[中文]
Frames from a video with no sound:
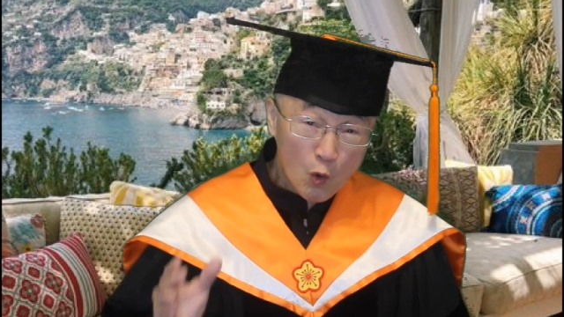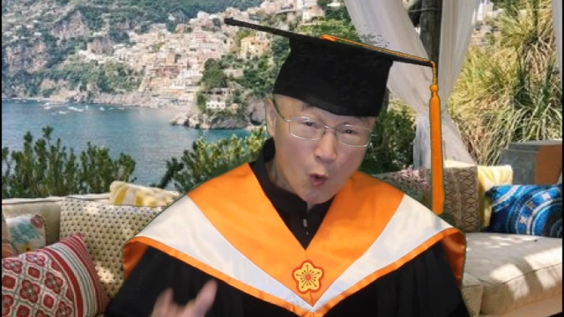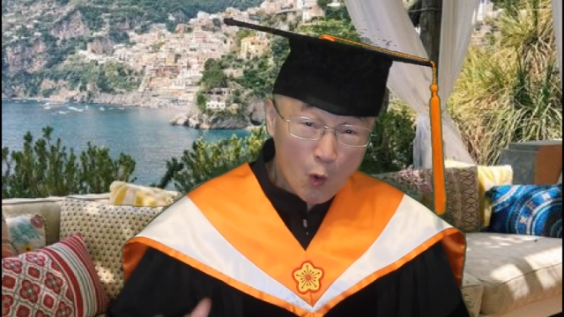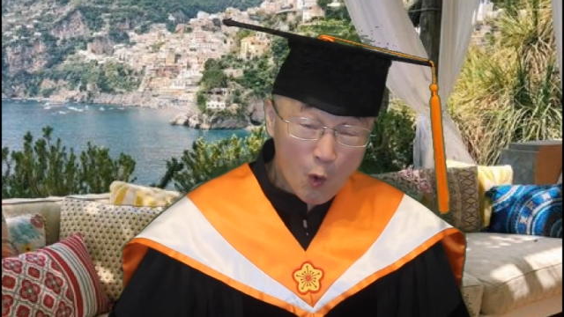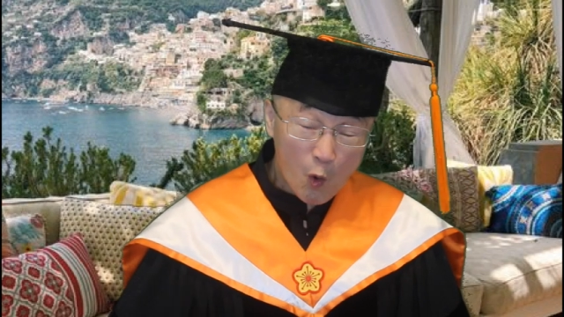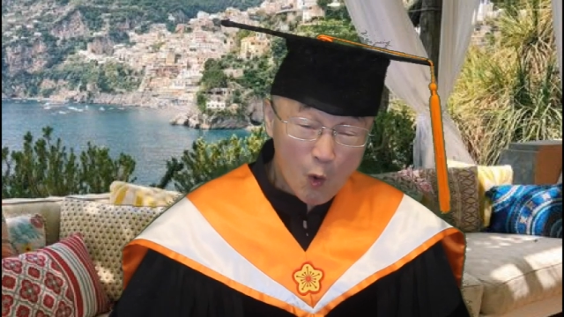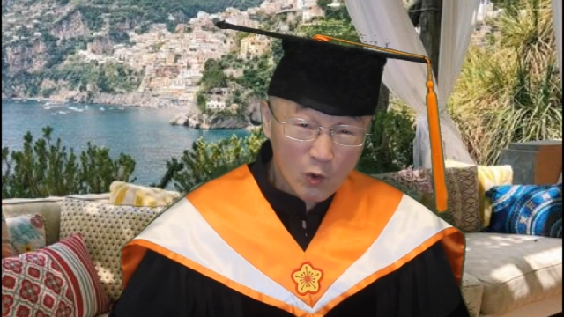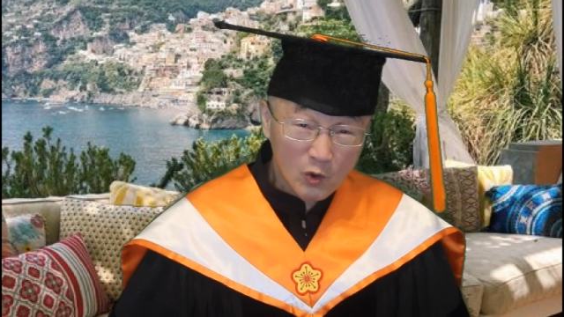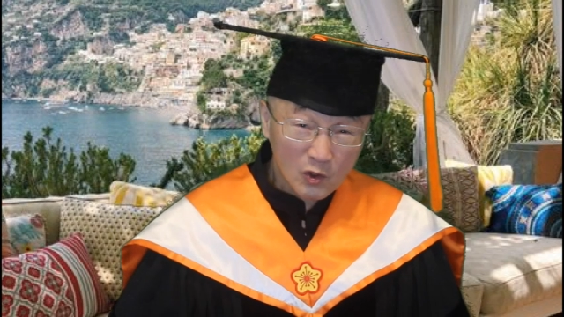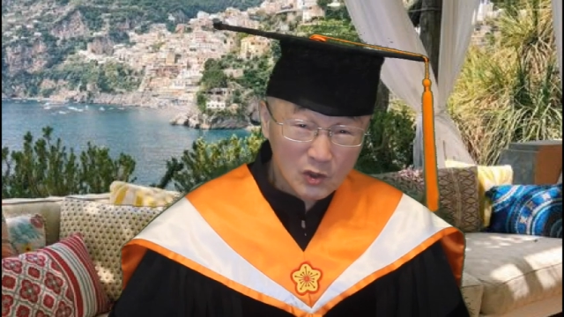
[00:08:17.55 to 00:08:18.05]

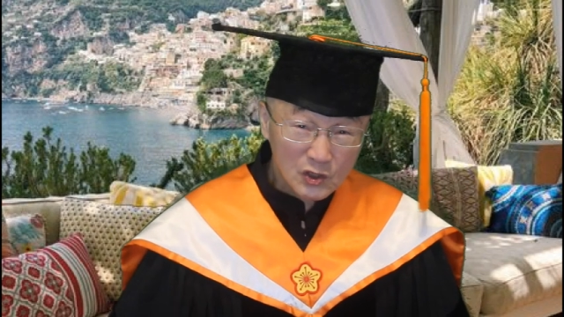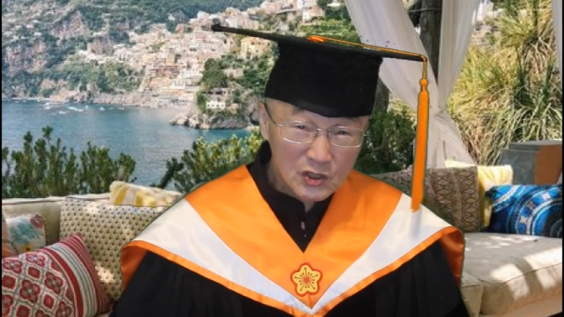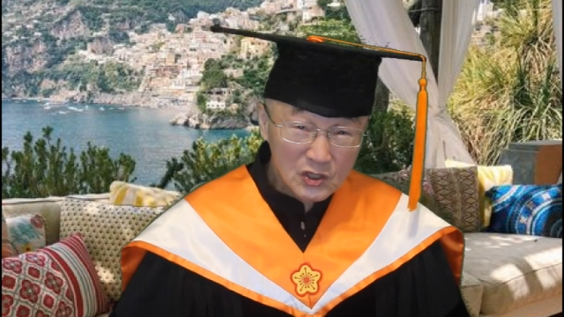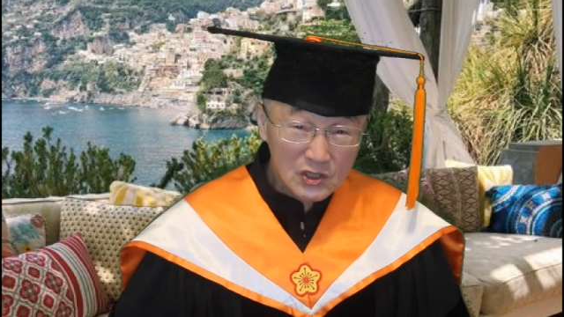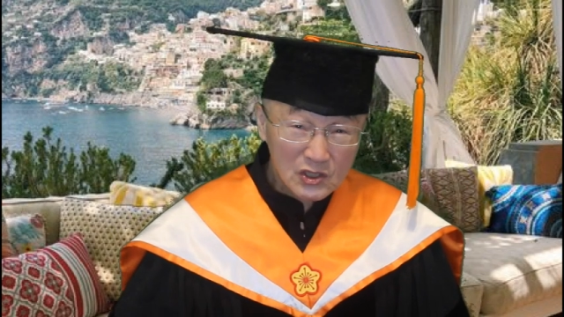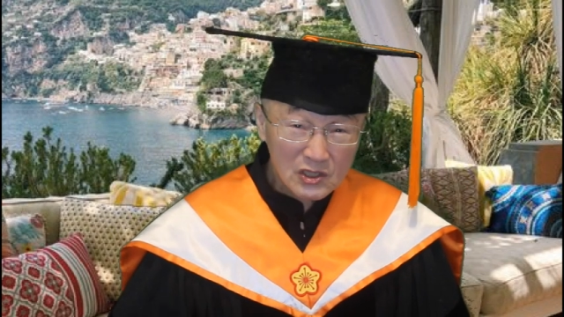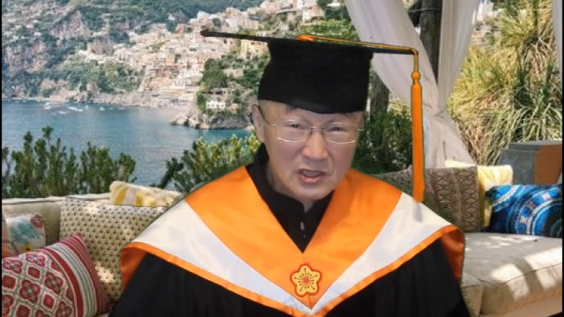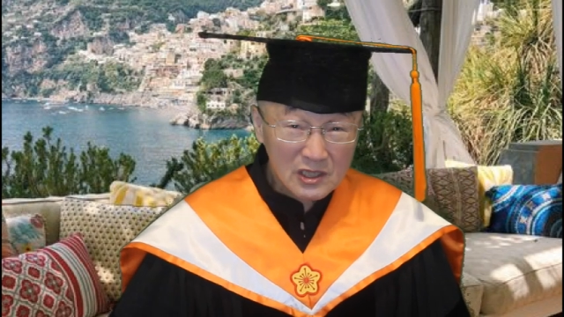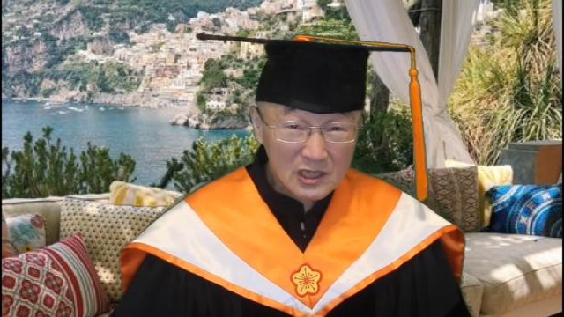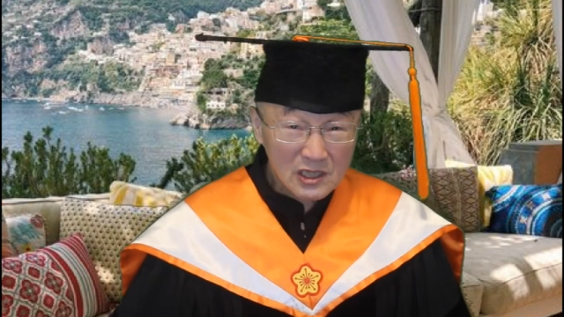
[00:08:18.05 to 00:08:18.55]
考
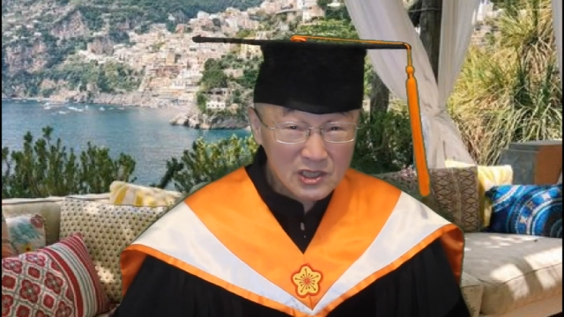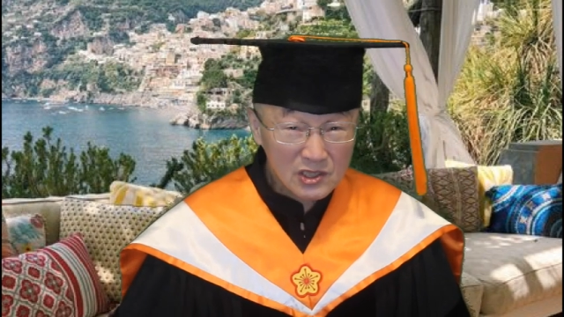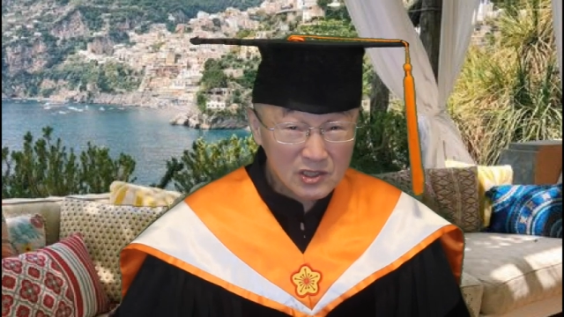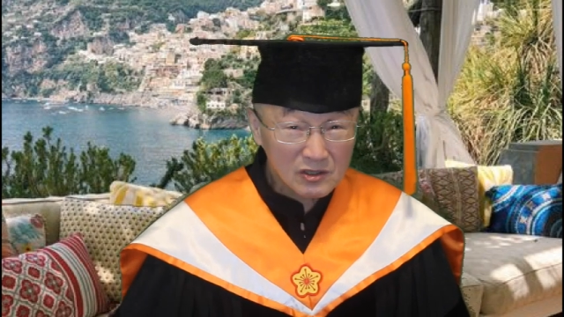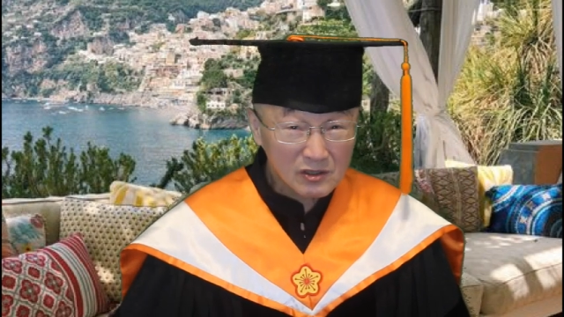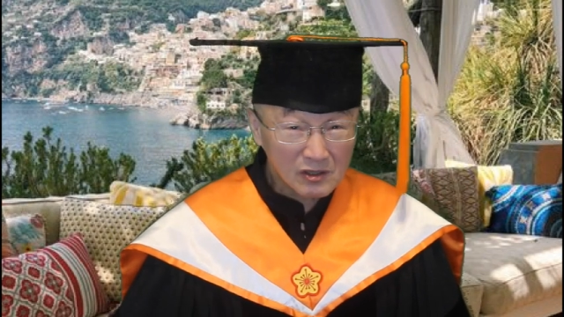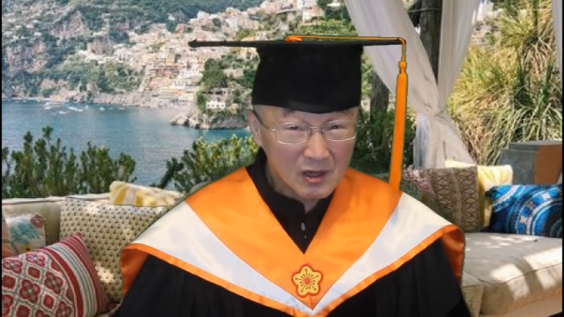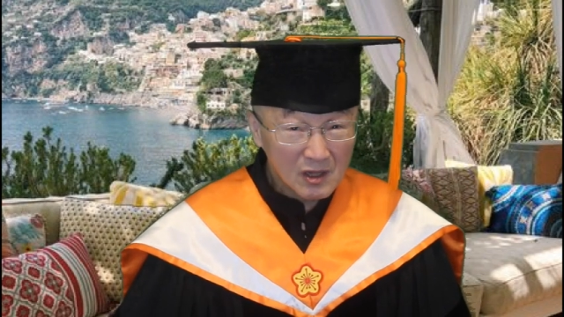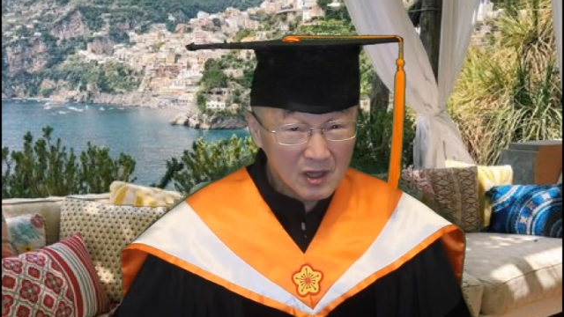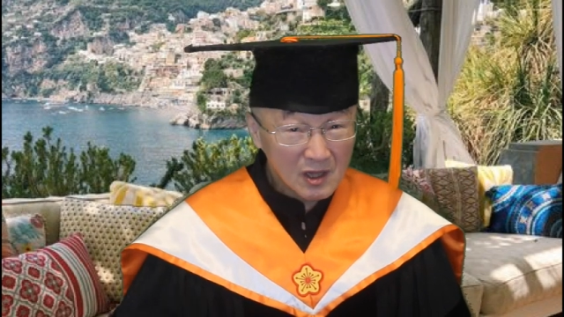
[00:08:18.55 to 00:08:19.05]
试的时
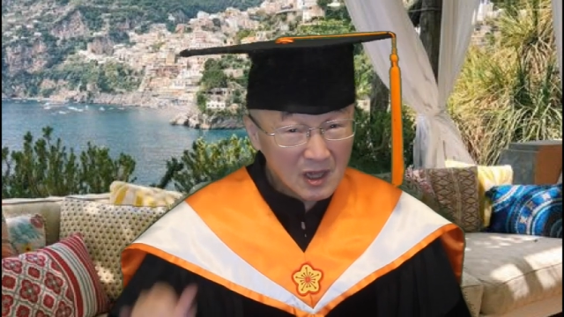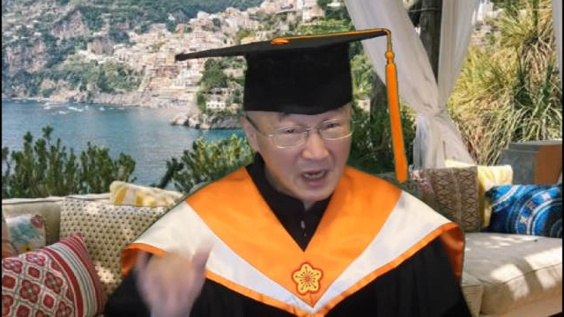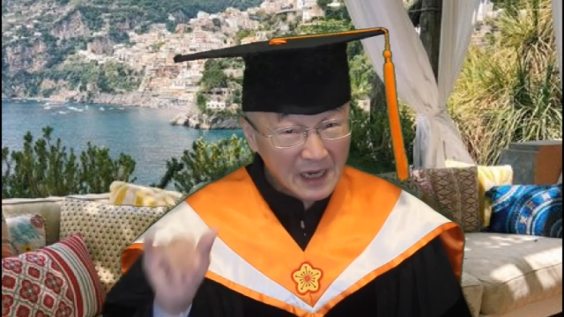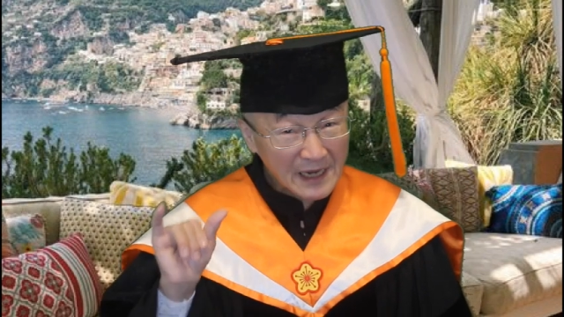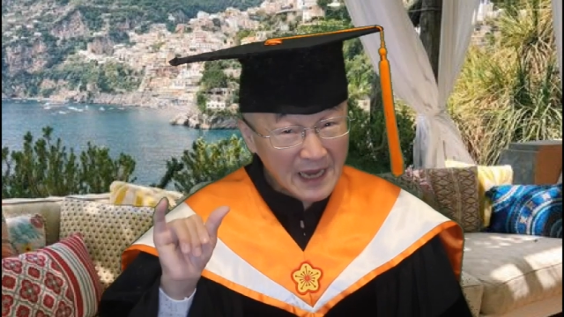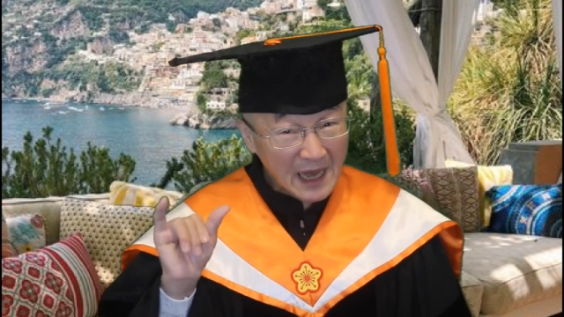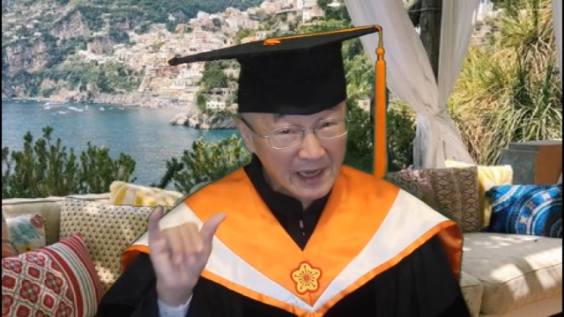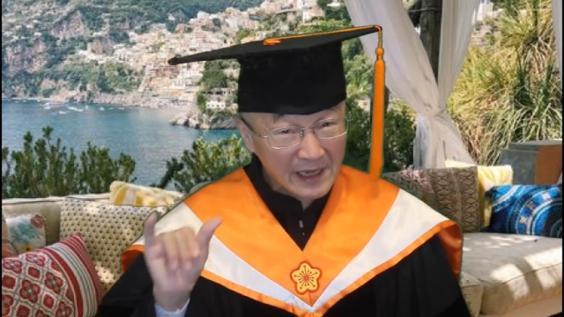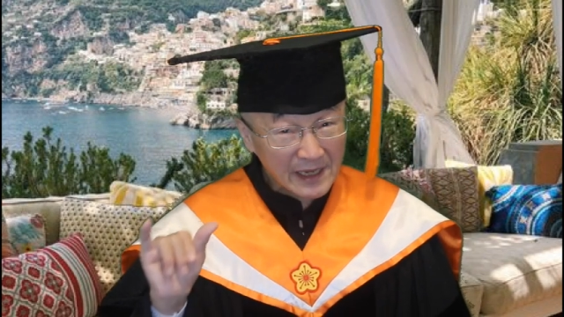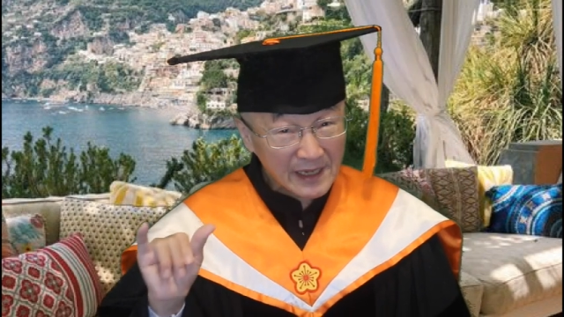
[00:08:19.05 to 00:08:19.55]
候，
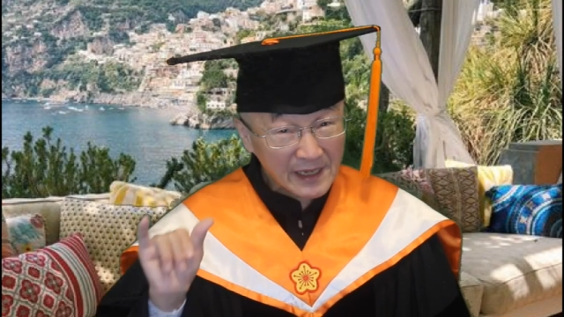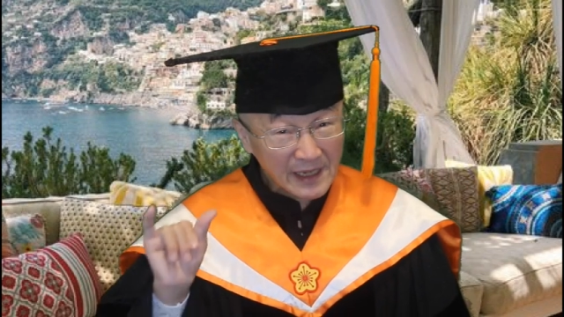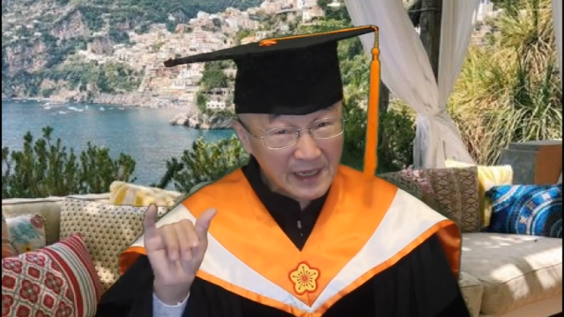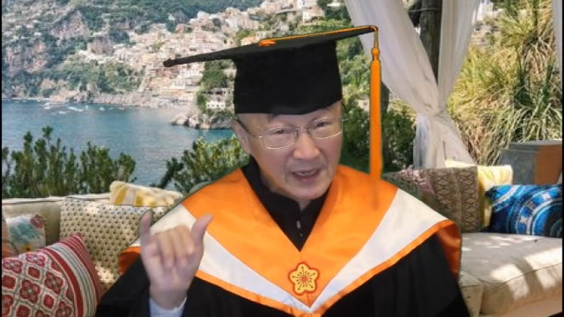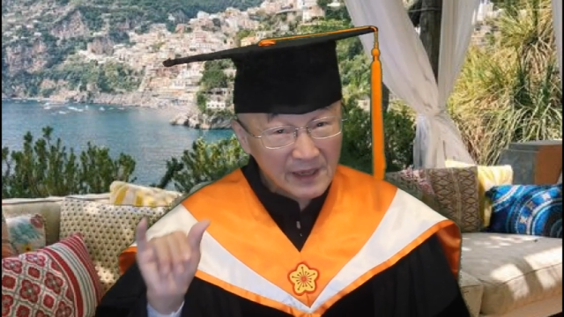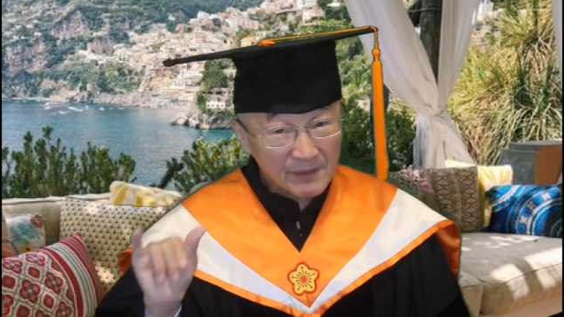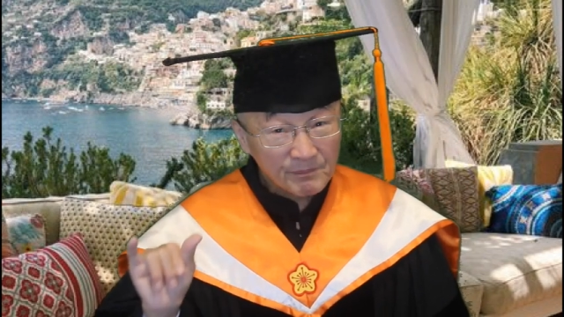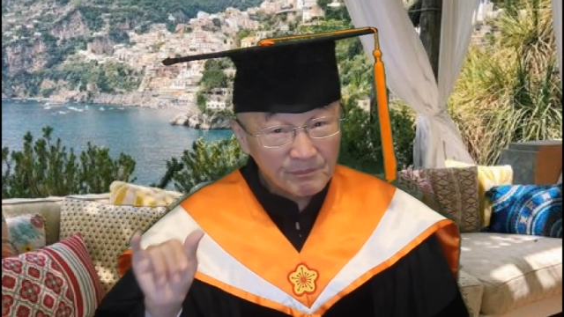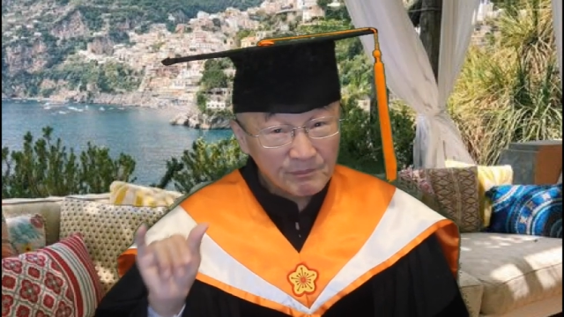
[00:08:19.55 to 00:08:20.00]
哪个呢？